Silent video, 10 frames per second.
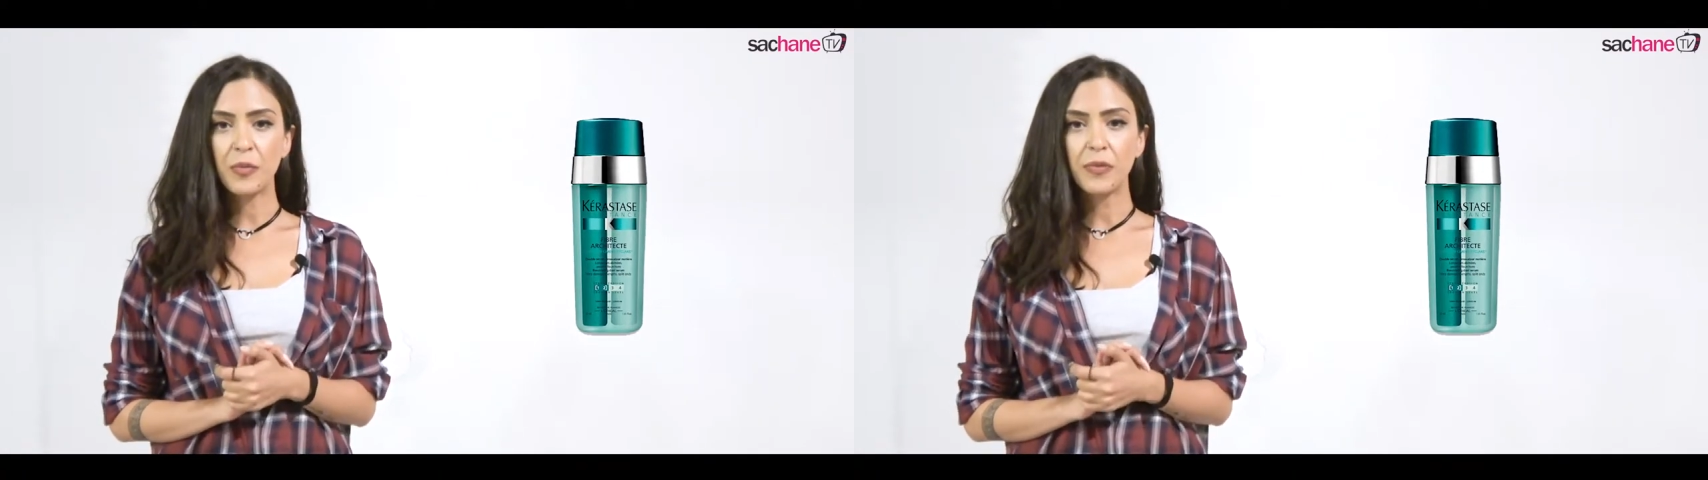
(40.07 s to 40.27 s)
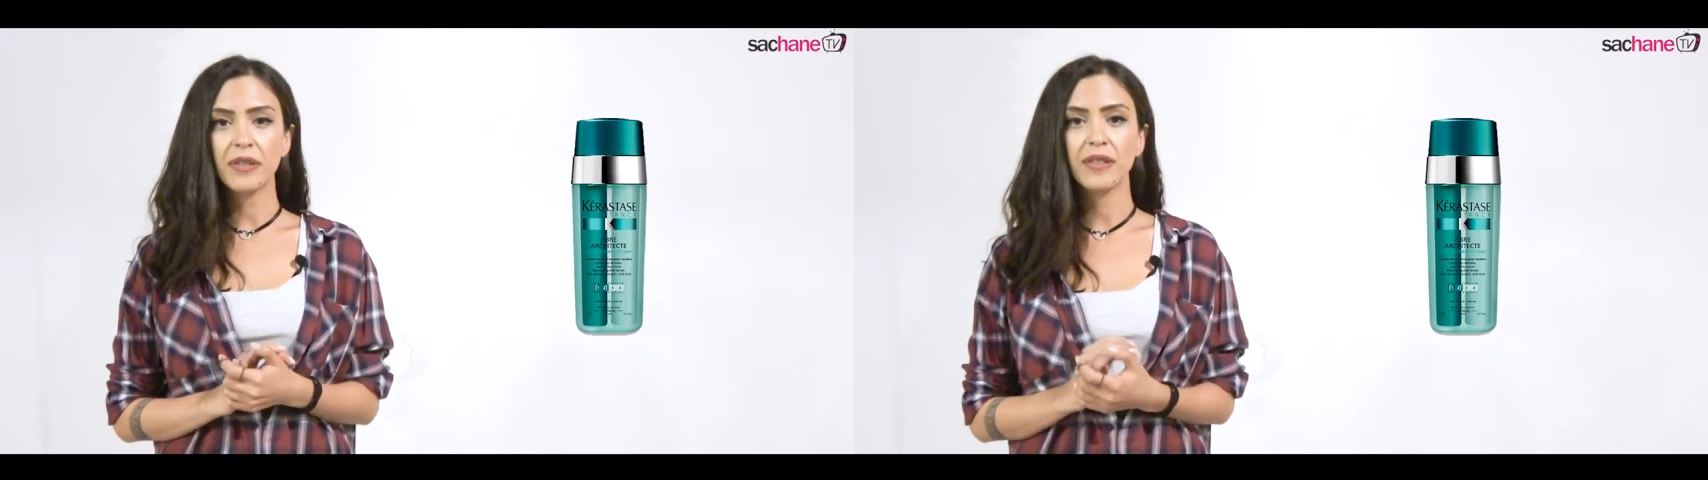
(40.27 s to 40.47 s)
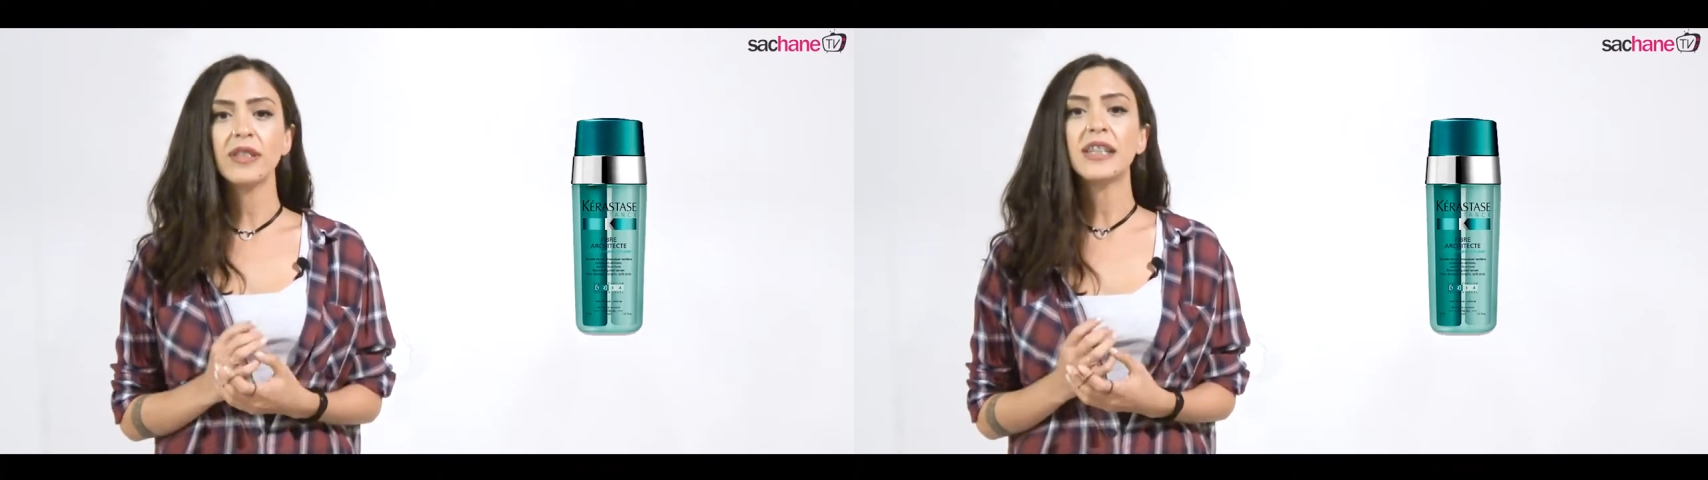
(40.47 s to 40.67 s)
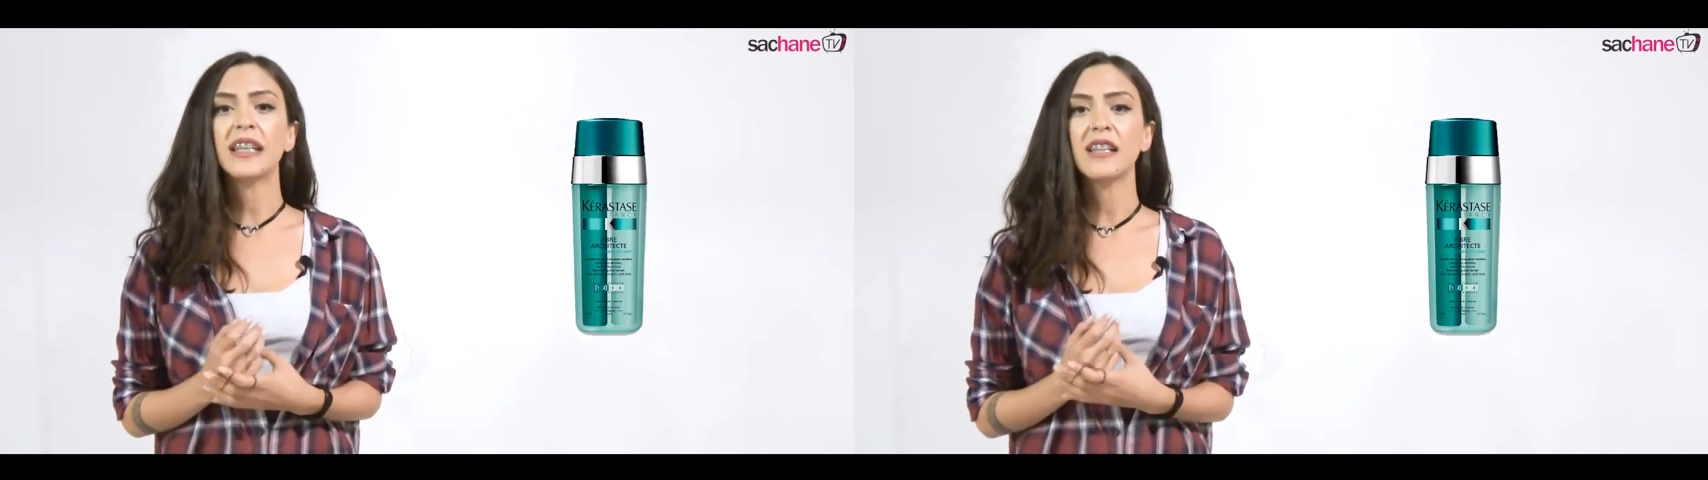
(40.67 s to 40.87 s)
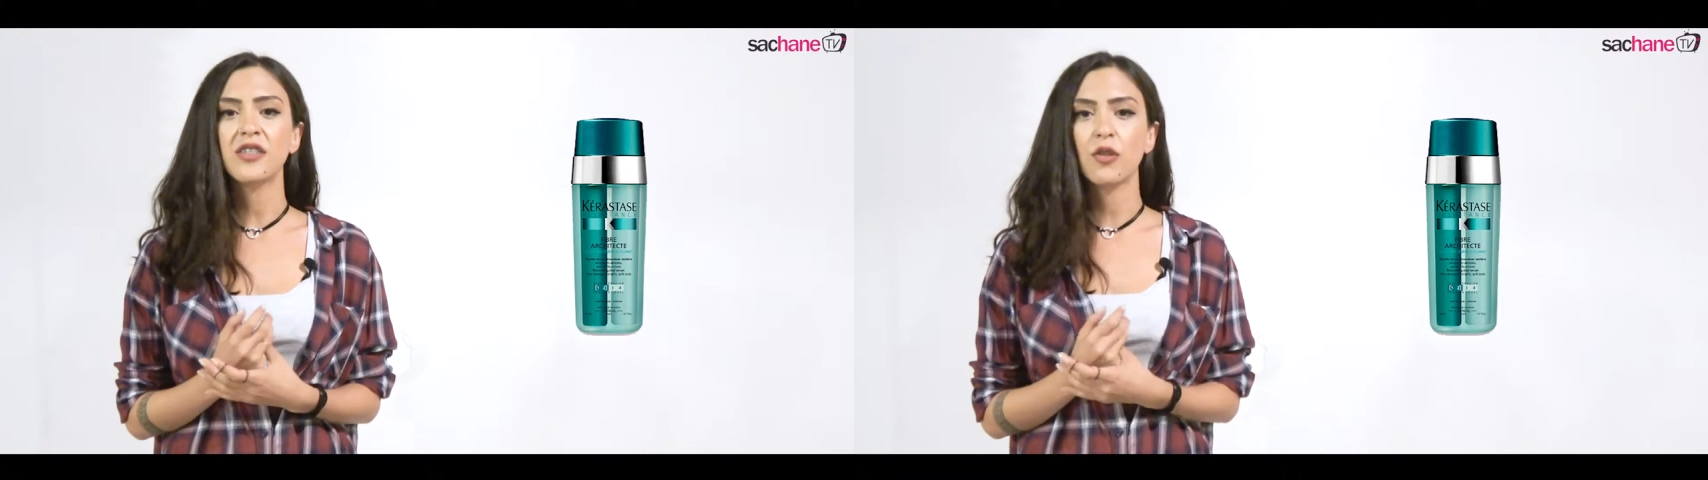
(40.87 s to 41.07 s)
yapınızı
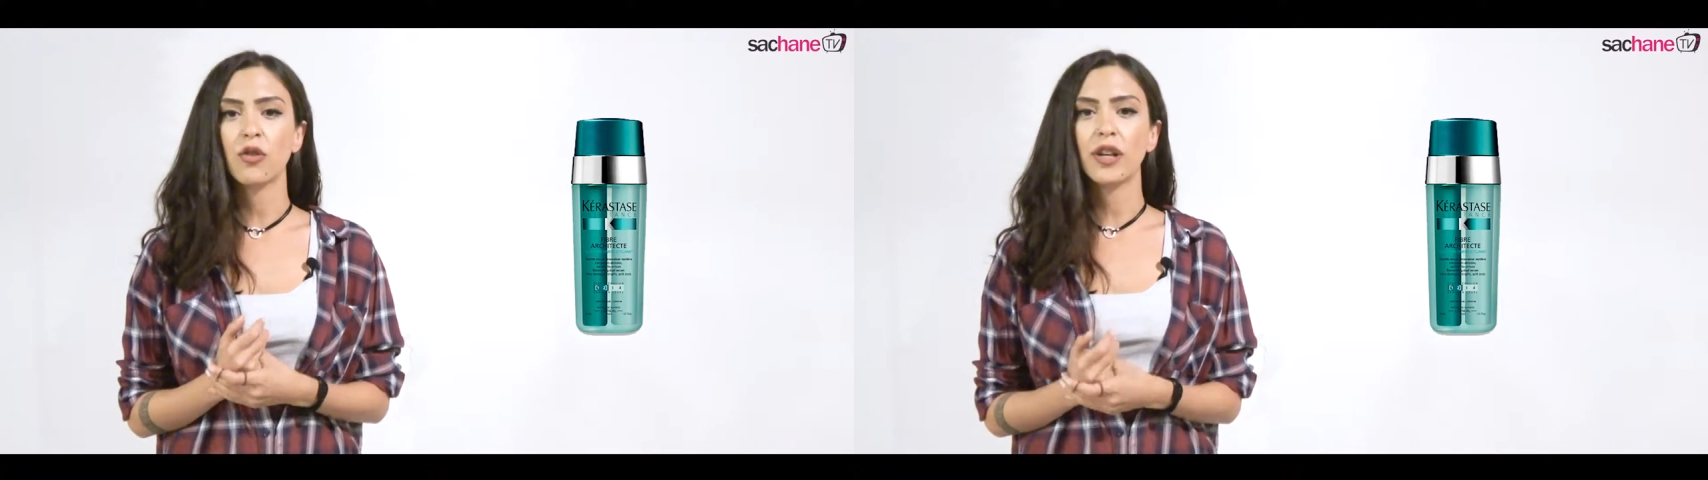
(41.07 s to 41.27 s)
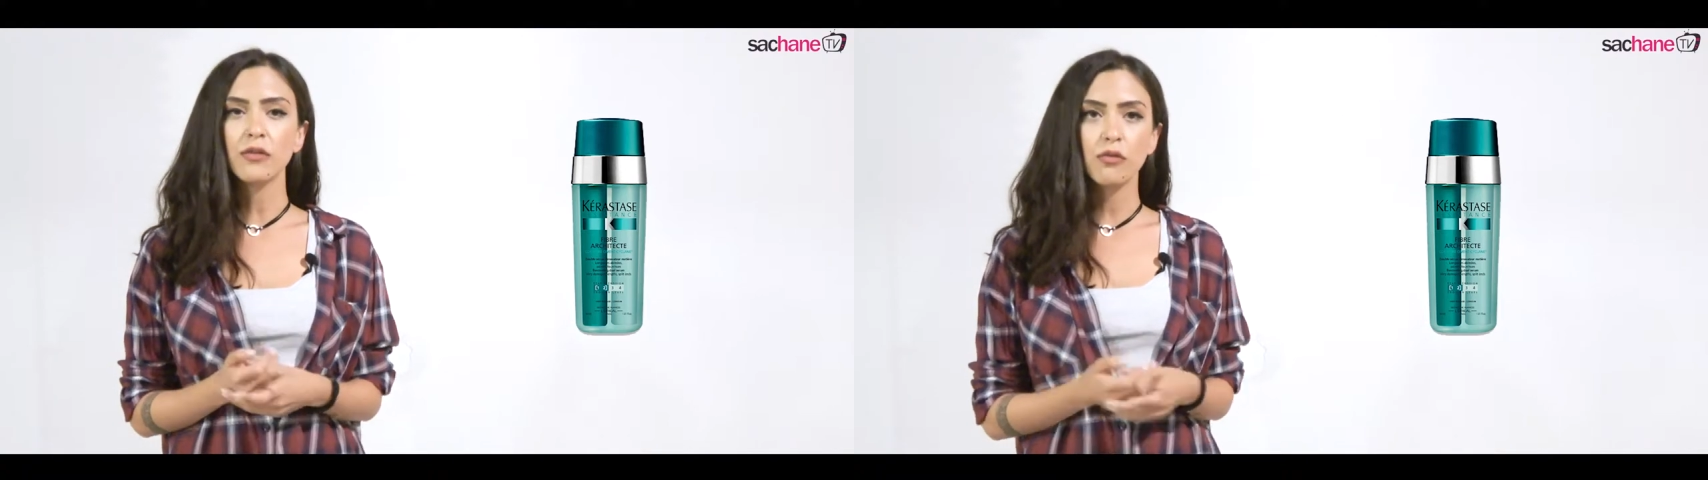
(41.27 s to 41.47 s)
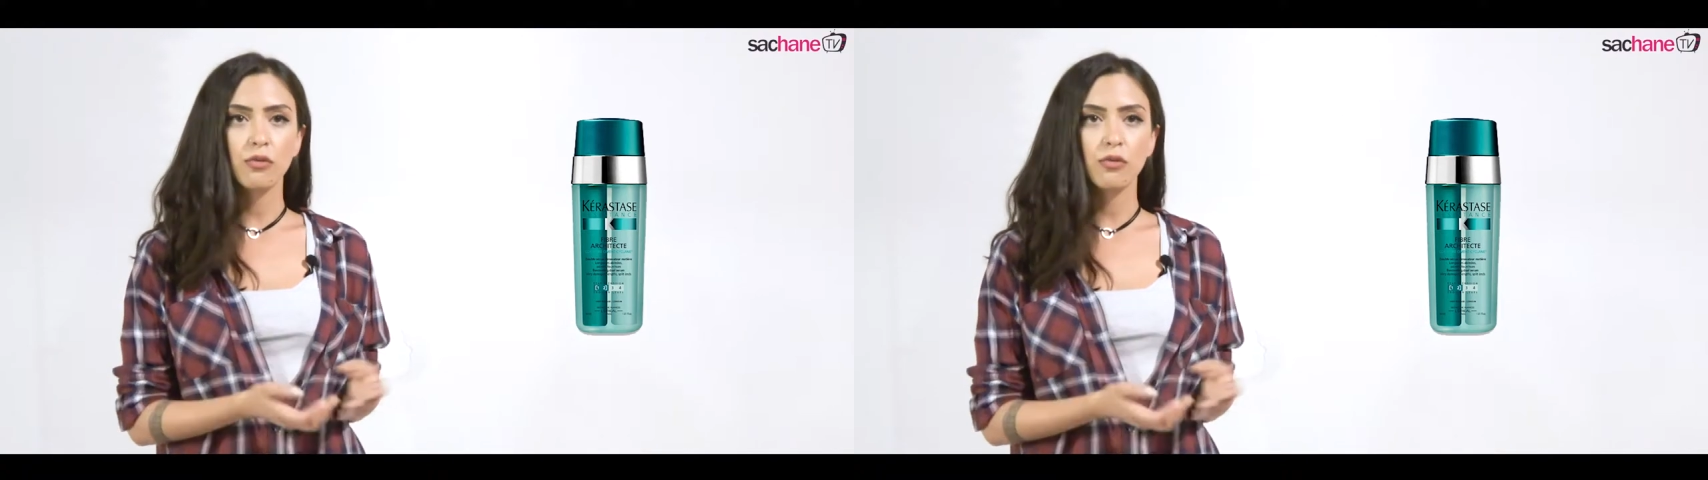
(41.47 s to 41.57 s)
yenileyecek olan